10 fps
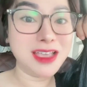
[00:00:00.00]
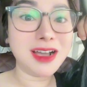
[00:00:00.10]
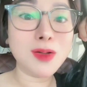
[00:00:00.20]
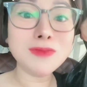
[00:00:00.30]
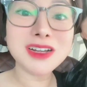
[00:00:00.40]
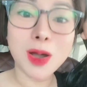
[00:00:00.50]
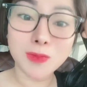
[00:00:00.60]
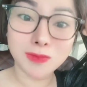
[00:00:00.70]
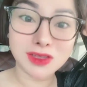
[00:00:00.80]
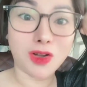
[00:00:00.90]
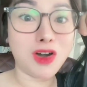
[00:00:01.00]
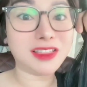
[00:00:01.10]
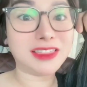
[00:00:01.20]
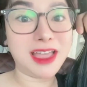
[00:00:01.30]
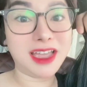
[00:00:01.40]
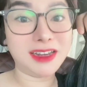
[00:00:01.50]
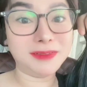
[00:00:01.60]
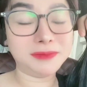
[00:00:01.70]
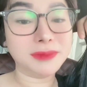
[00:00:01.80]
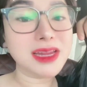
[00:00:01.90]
Không đọc rõ tên